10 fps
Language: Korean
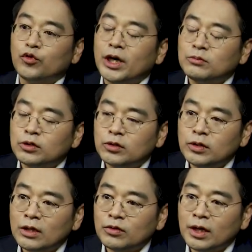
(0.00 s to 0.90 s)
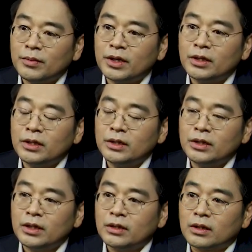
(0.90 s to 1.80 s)
위암 수술을 하고
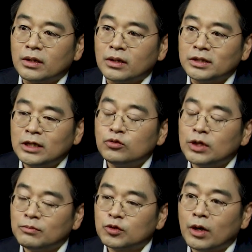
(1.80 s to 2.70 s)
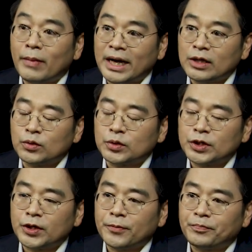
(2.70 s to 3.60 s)
나면은 어, 체중 감소가 많이
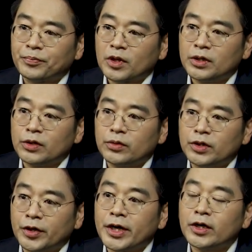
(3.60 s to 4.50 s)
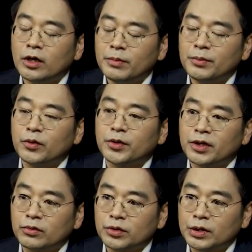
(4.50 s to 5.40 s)
오죠. 그리고 영양결핍이
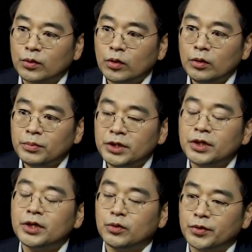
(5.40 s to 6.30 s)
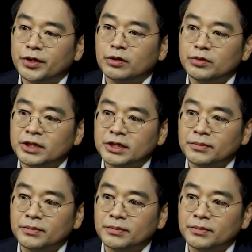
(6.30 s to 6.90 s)
오는 경우도 있고 빈혈이 오는 경우도